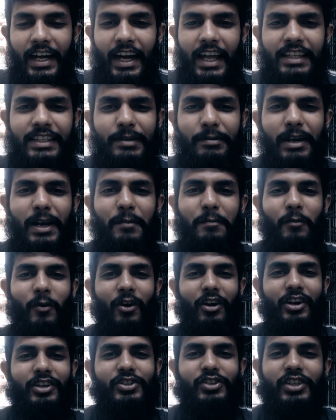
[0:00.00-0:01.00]
রাত্রেবেলা
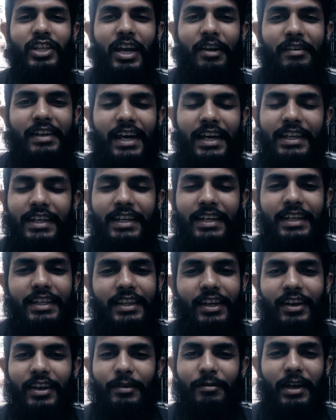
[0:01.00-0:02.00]
পণ যদি আমি না দেখি
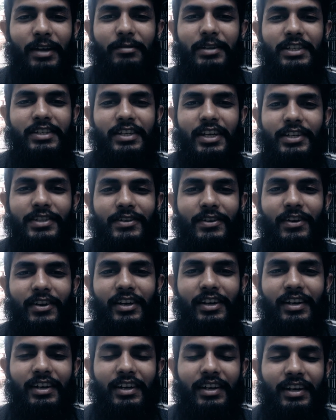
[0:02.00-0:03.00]
তাহলে ভাই বিশ্বাস
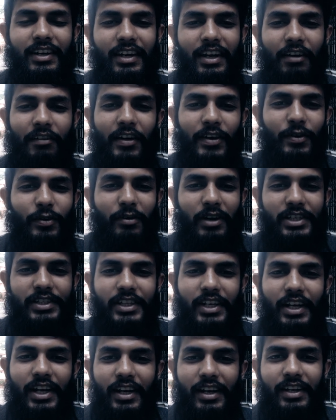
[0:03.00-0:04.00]
করেন আমার ঘুম
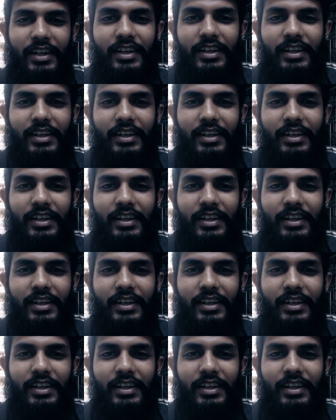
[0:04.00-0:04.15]
আসে না